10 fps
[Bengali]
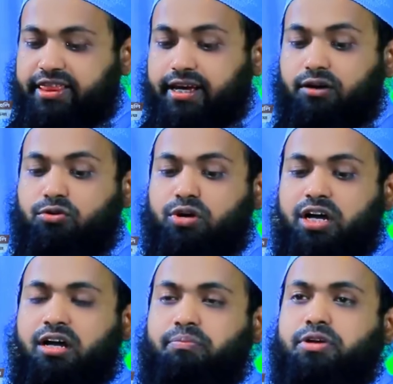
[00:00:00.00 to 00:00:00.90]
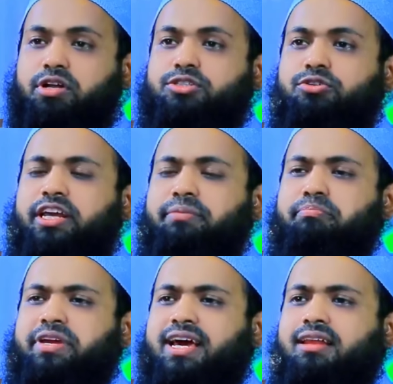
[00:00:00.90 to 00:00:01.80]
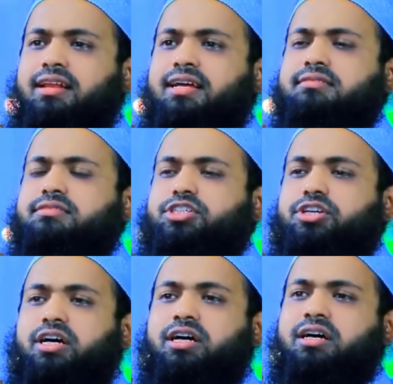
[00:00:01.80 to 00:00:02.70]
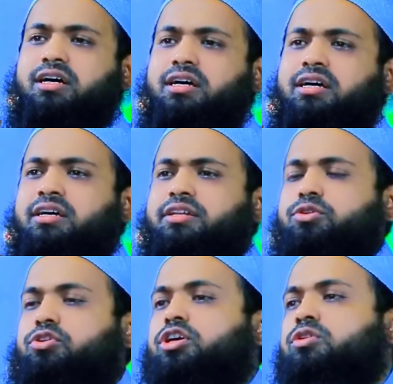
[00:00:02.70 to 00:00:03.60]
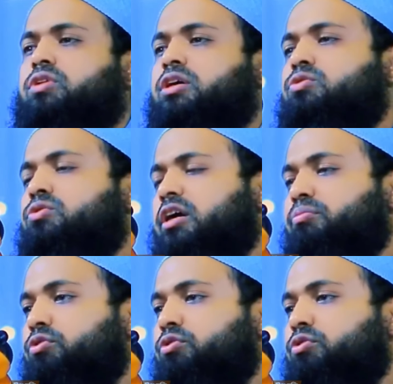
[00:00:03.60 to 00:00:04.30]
ফাইদা হুয়া বিরাজুলিম মিনাল আনসার ইউকালু লাহু